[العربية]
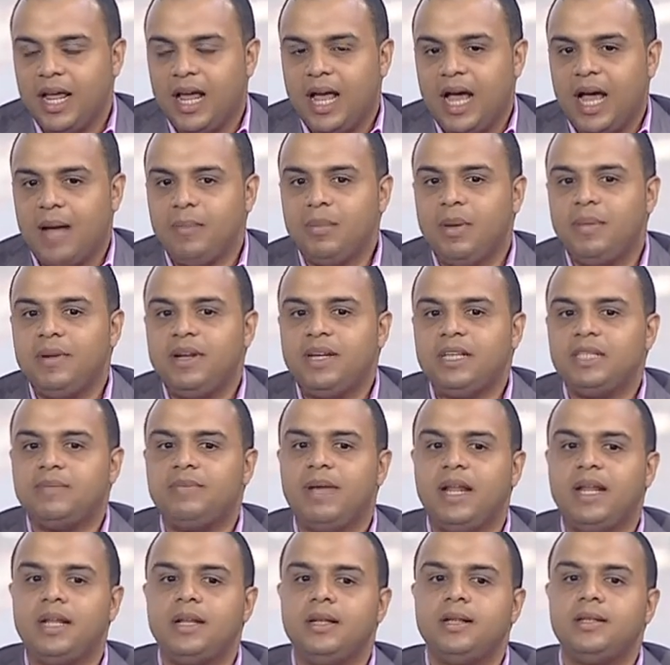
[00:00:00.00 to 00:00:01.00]
اما
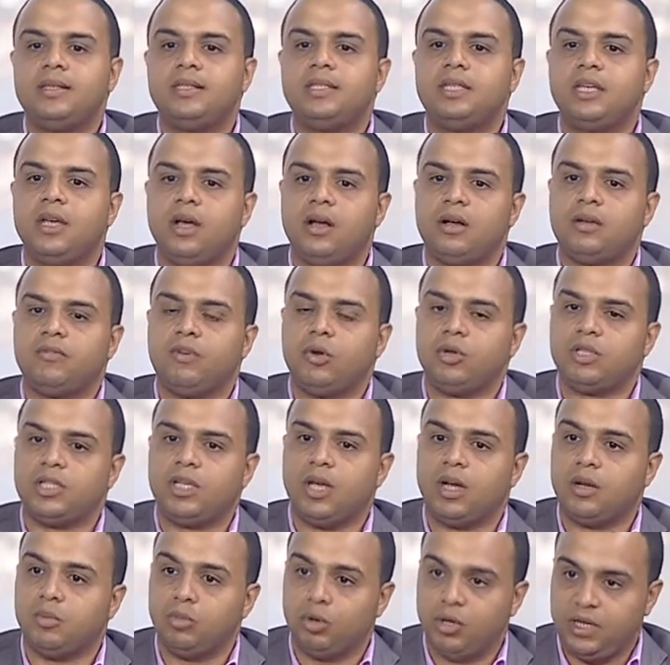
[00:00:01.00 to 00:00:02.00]
بالنسبه للسياق فهو
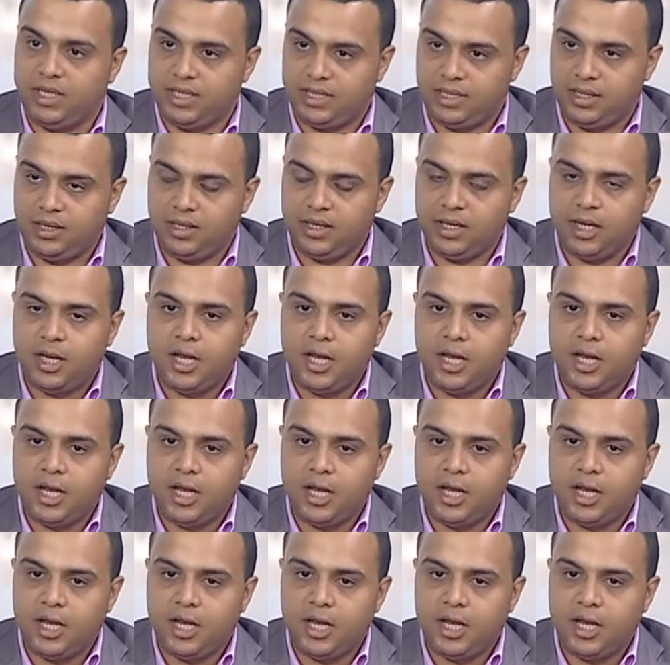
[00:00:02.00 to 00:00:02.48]
سياق بوليسي